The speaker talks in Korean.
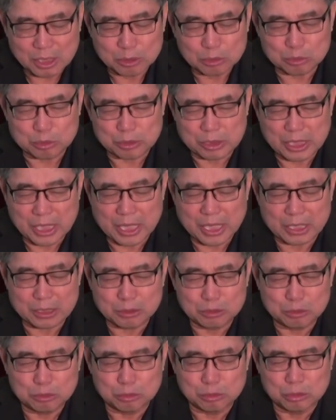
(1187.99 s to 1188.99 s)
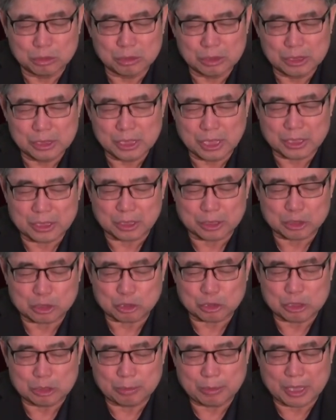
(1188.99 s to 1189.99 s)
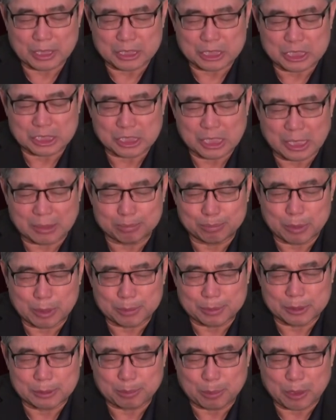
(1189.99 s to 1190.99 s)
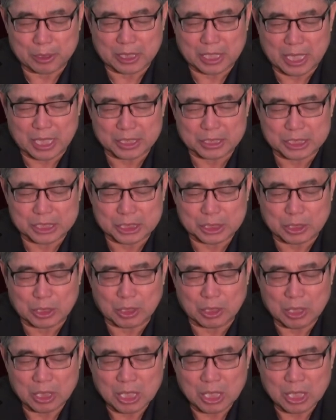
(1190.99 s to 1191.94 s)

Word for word: 우리의 눈을 열어 주님의 귀한 법을 보게 하시고